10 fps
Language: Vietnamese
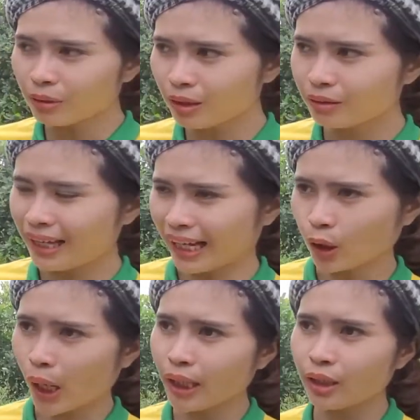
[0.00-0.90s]
như giải
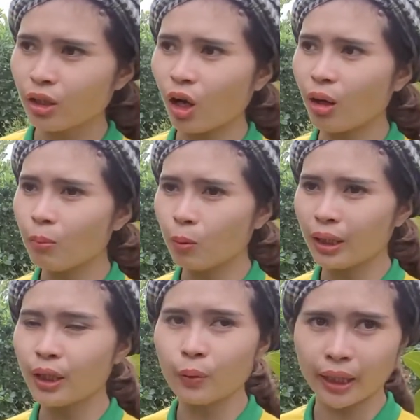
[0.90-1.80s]
toán thì nó có một cái
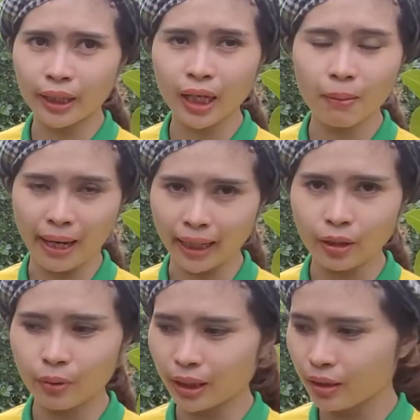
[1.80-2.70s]
điều kiện cơ bản.
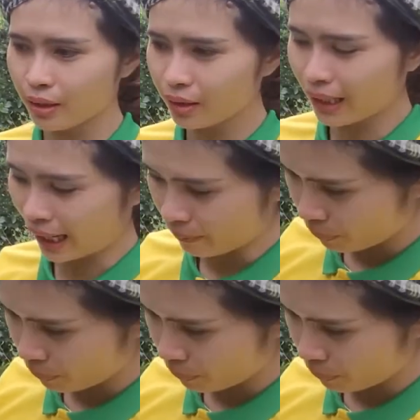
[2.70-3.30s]
Điều kiện thứ nhất là